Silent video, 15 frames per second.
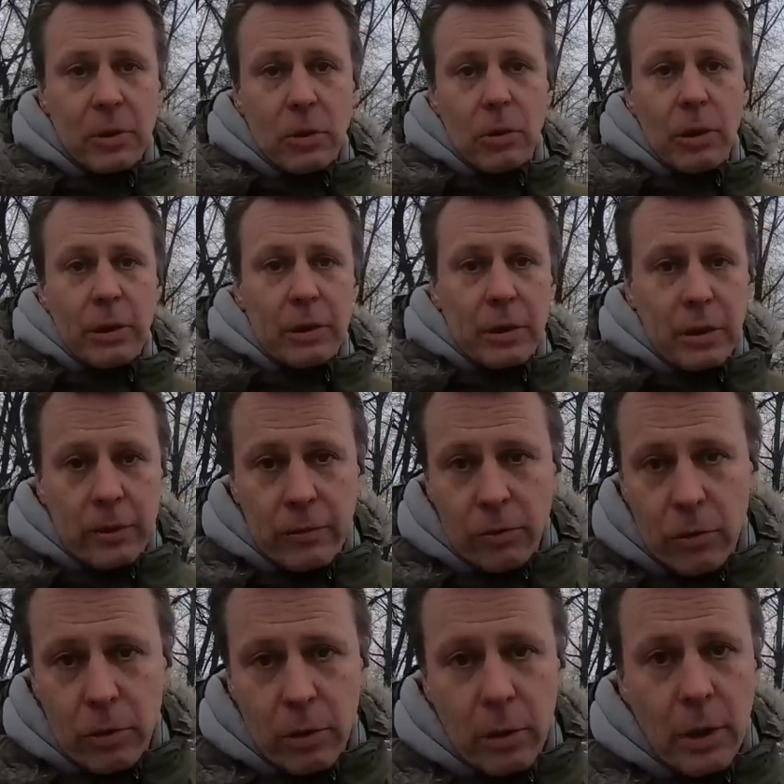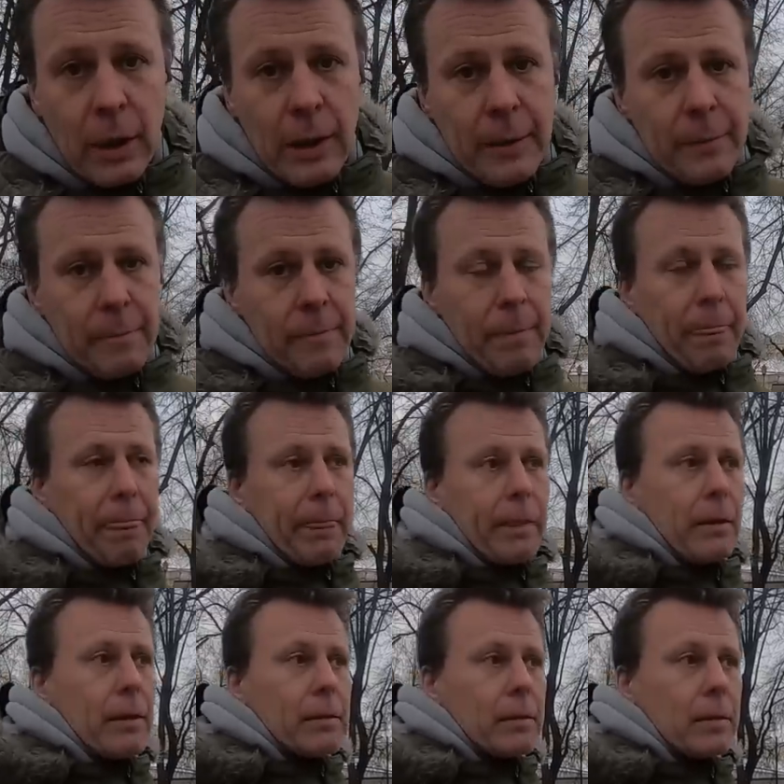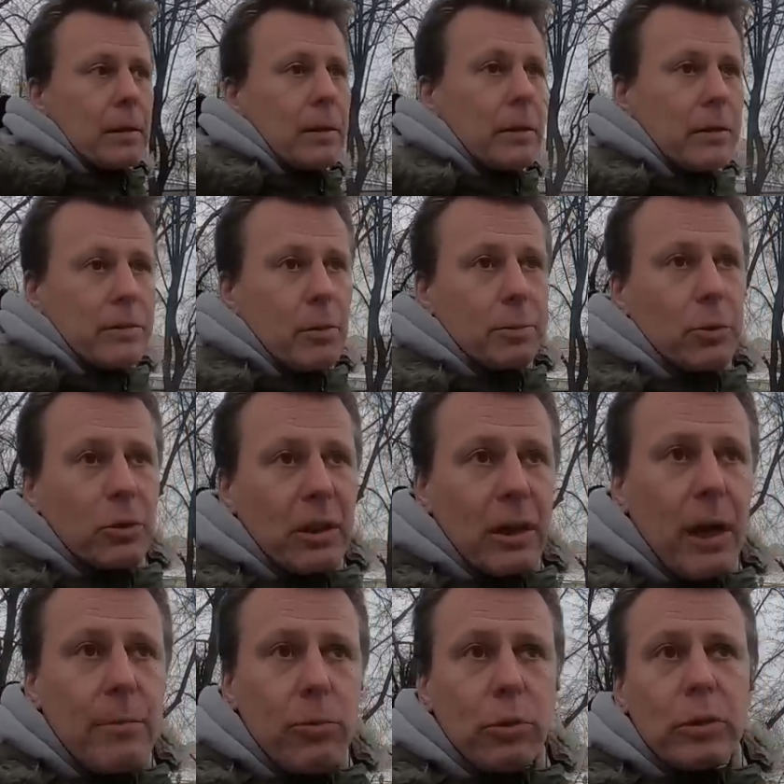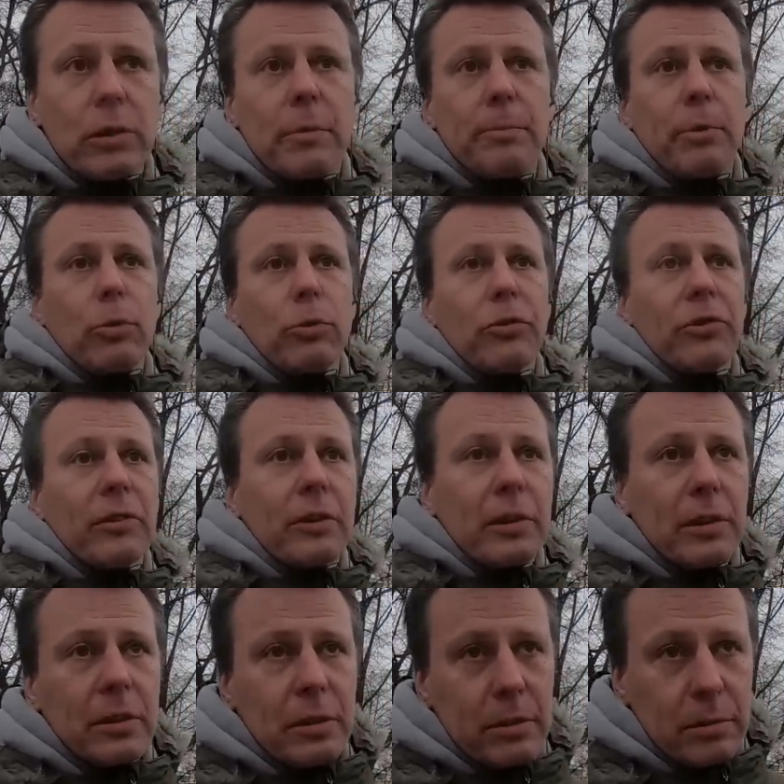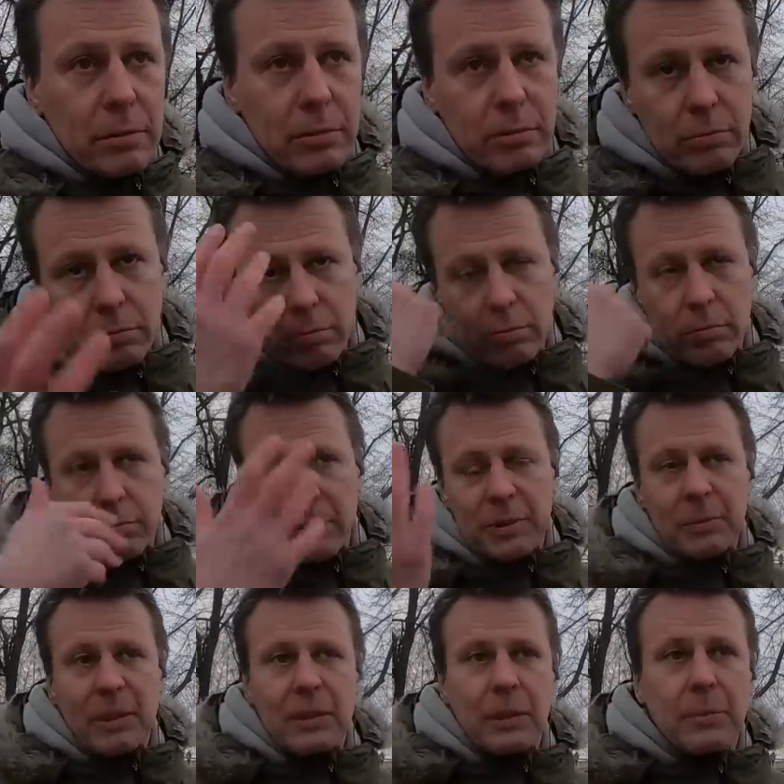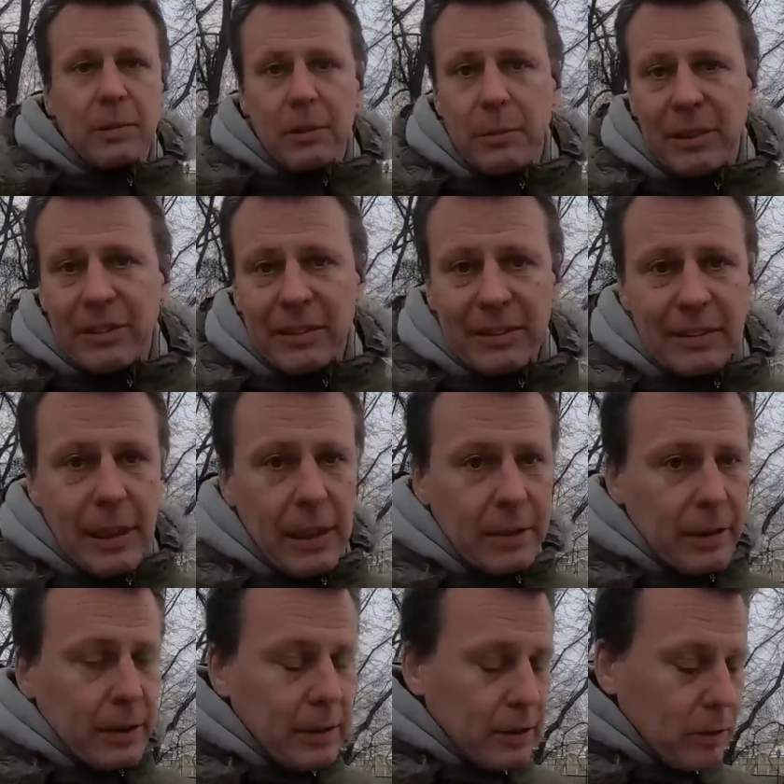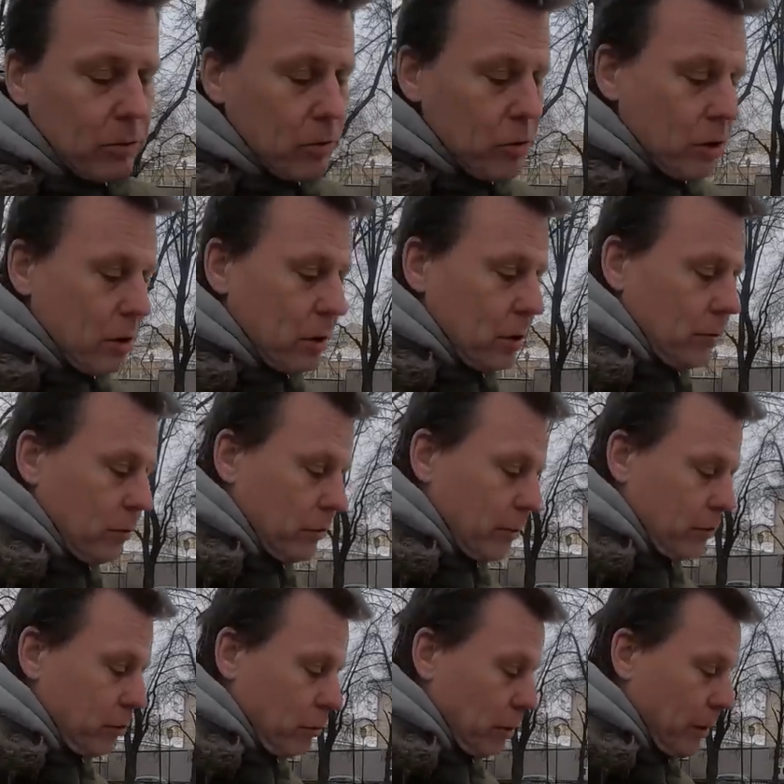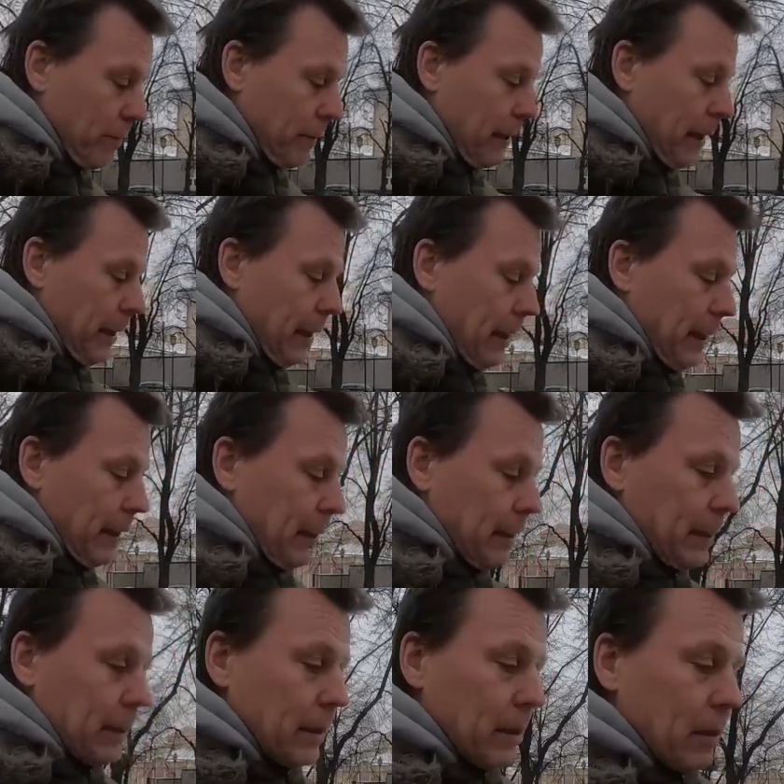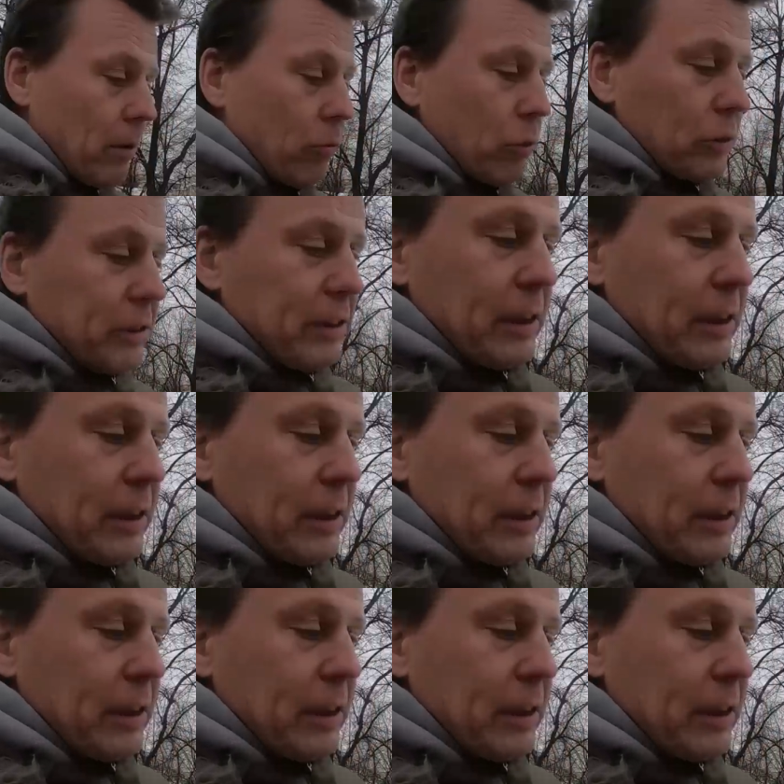метро – это его э, скульптурные работы, плюс посмертная маска Сталина – это тоже его заслуга. Вот